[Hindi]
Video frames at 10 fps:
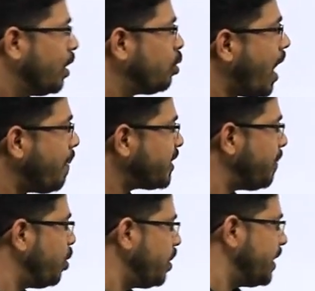तो आप
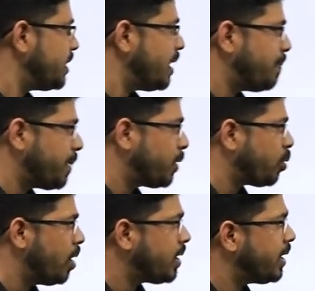सब लोग इस नंबर पर
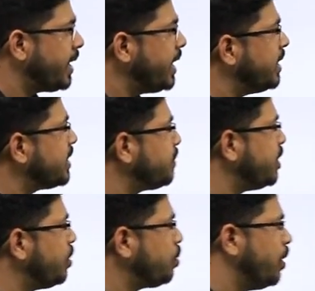कॉल करके इन सब
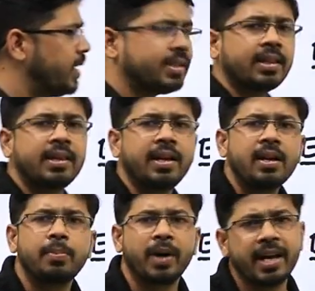चीजों को ले सकते
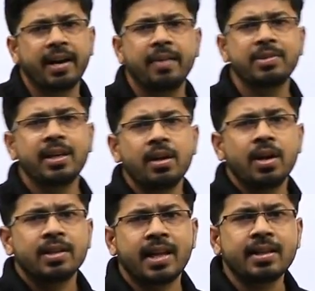हैं बड़े आराम से
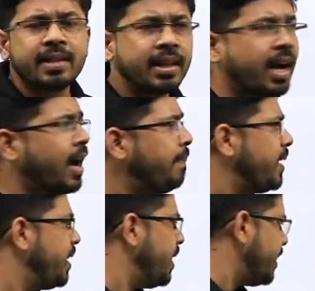साथ साथ आप
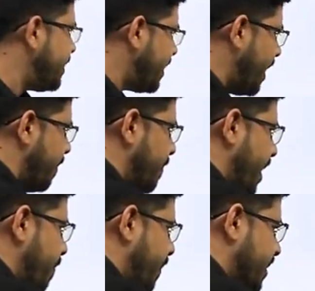इससे
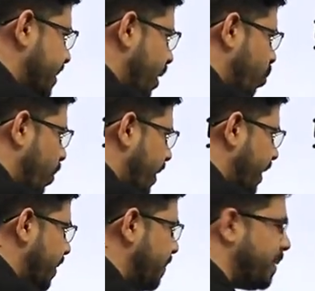मेरे पर्सनल
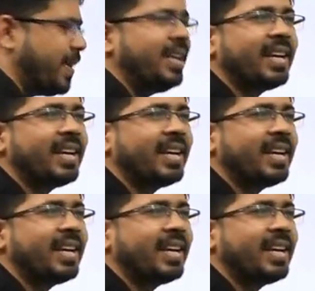कॉन्टैक्ट में भी